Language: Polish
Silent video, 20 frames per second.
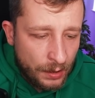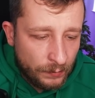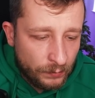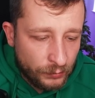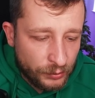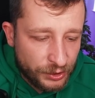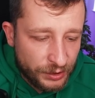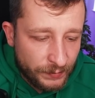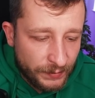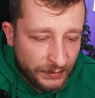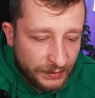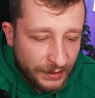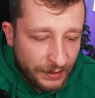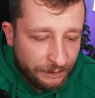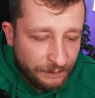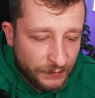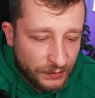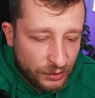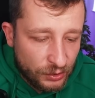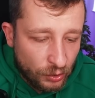Musimy
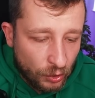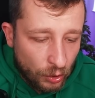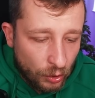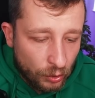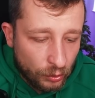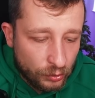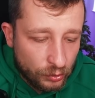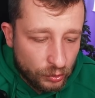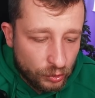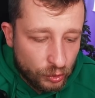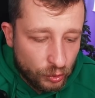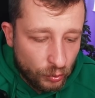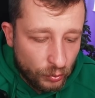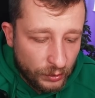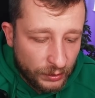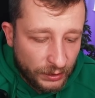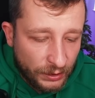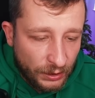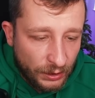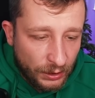trafić do
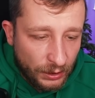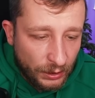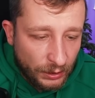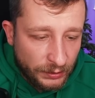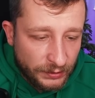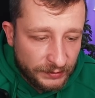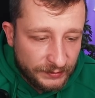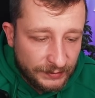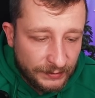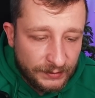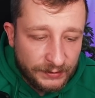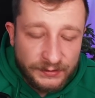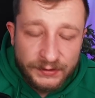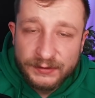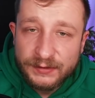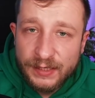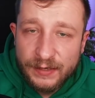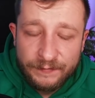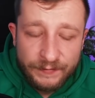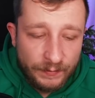dziurki i niestety nie
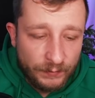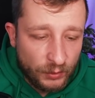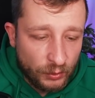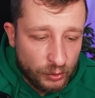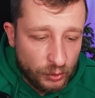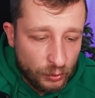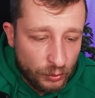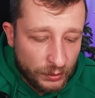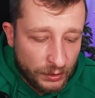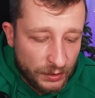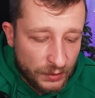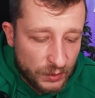trafiam do dziurki,